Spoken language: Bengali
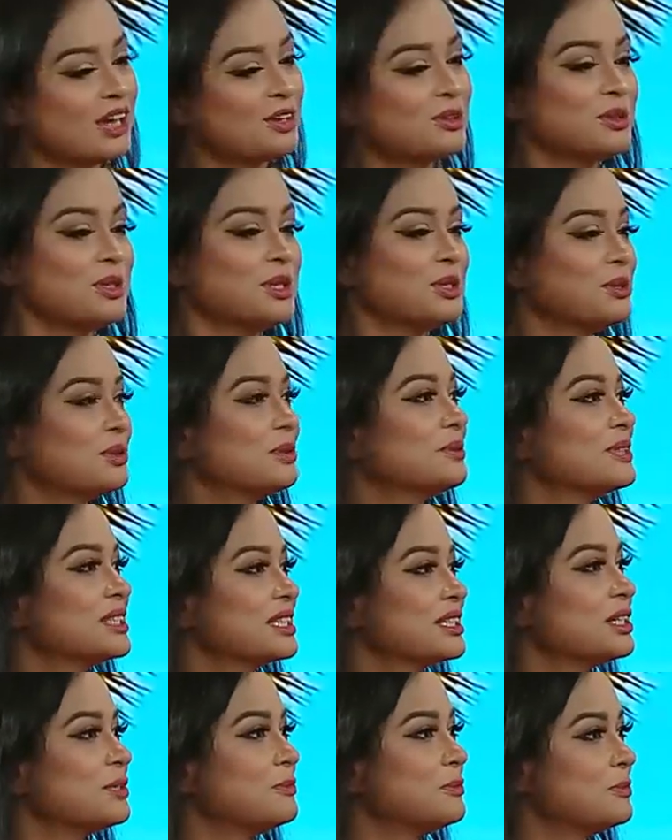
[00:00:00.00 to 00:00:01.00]
এখন কিরকম
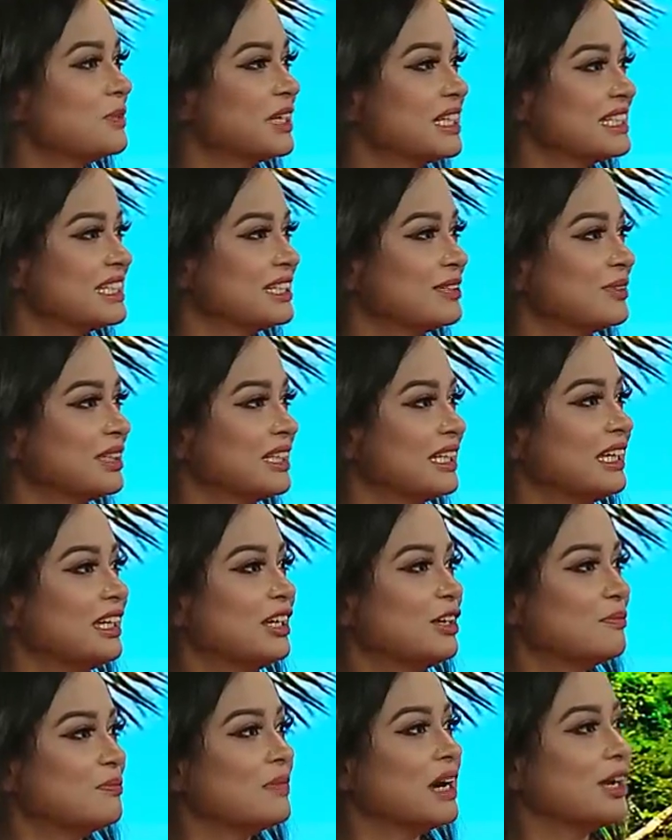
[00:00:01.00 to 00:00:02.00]
স্ক্রিপ্ট পাচ্ছেন মানে
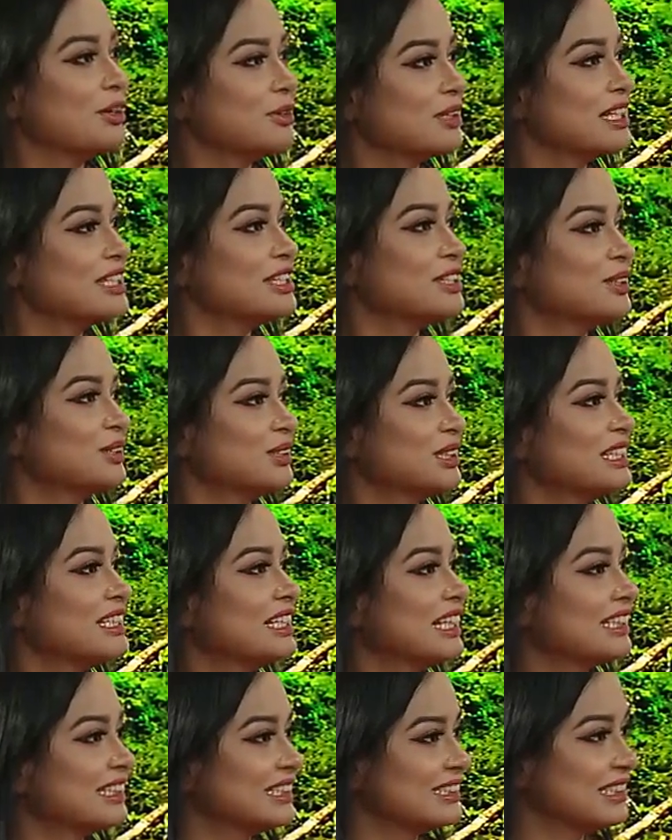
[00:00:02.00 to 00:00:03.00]
ভালো কাজের কথা
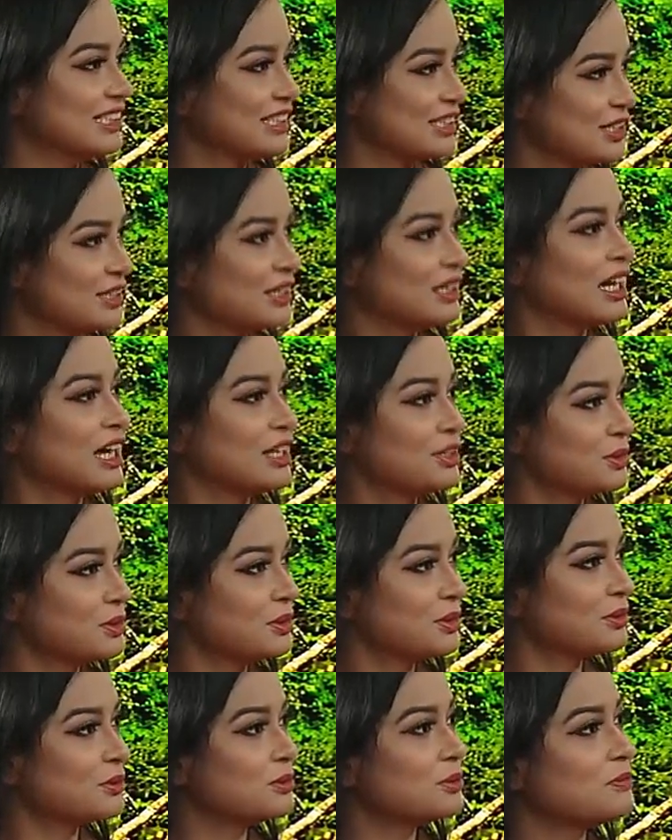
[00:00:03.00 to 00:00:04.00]
জানতে চাচ্ছি কাজ
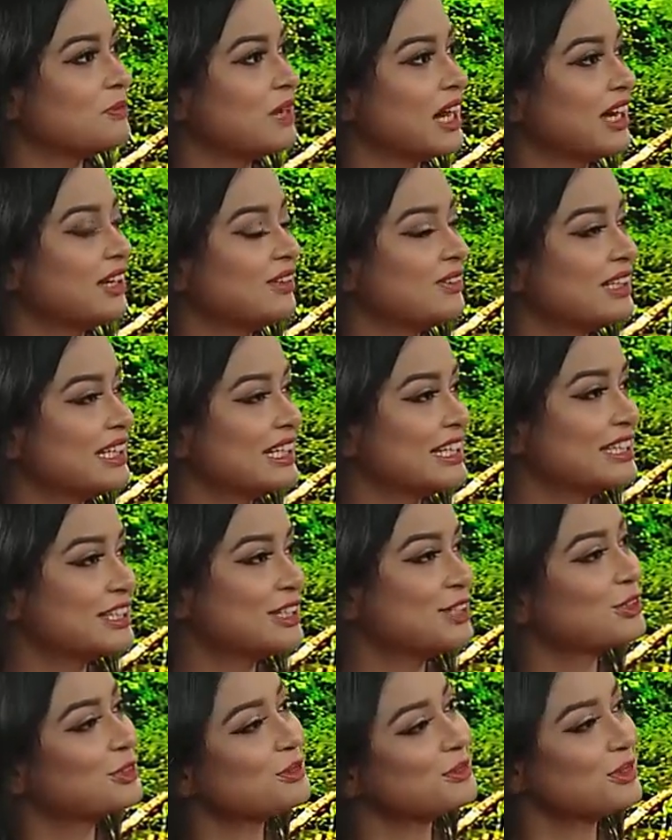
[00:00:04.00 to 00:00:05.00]
করে খুব ভালো লেগেছে
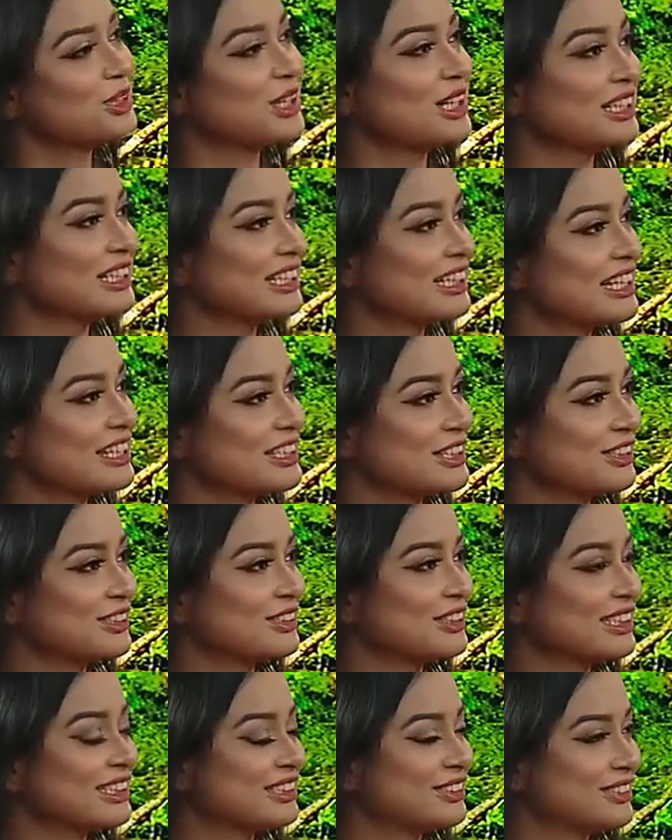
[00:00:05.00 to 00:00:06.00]
এরকম কয়েকটা কাজের
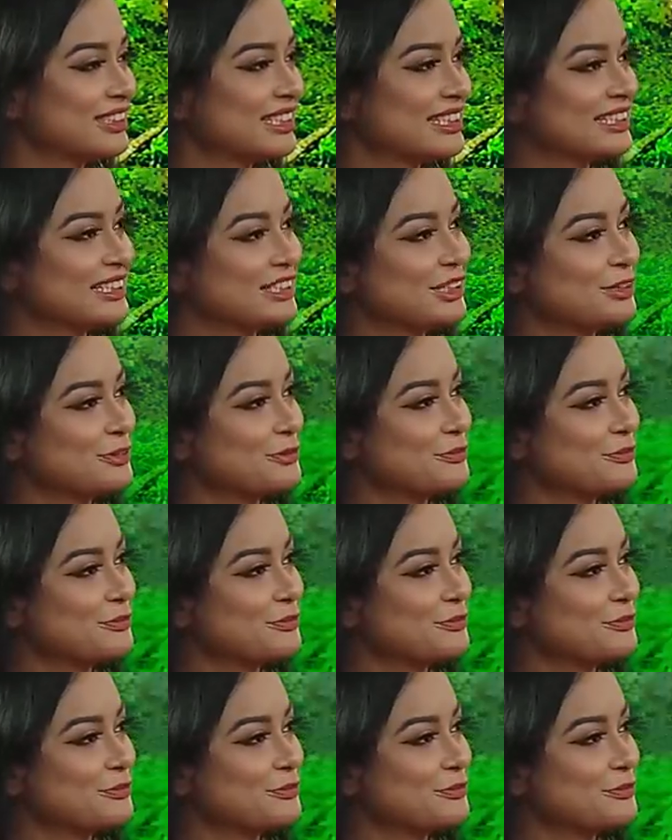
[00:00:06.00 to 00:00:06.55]
কথা শুনতে চাই